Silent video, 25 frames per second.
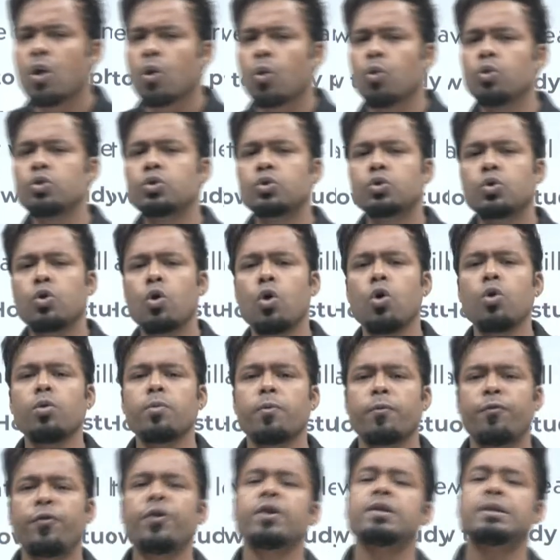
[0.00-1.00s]
उसको
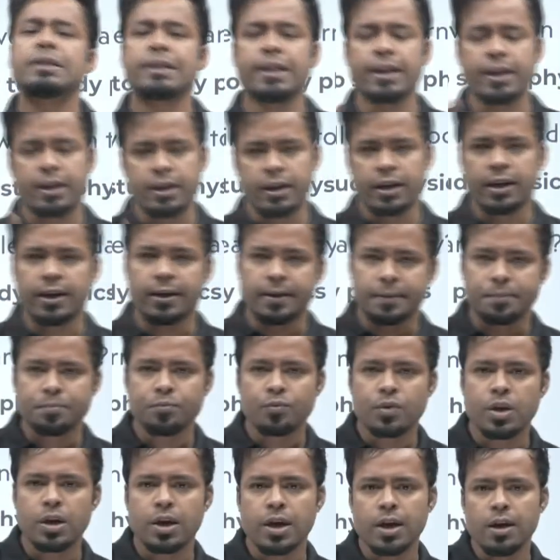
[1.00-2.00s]
फिर से देखना है
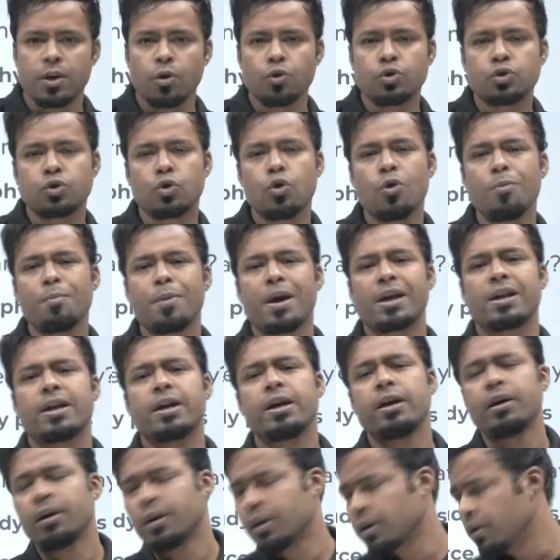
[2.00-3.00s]
ठीक है उसको
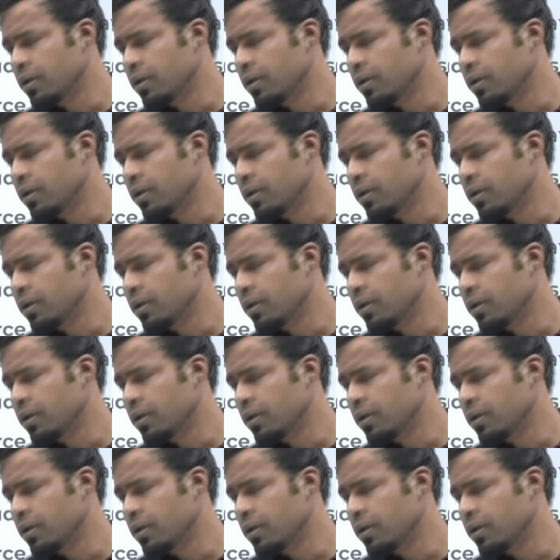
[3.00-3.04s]
मैंने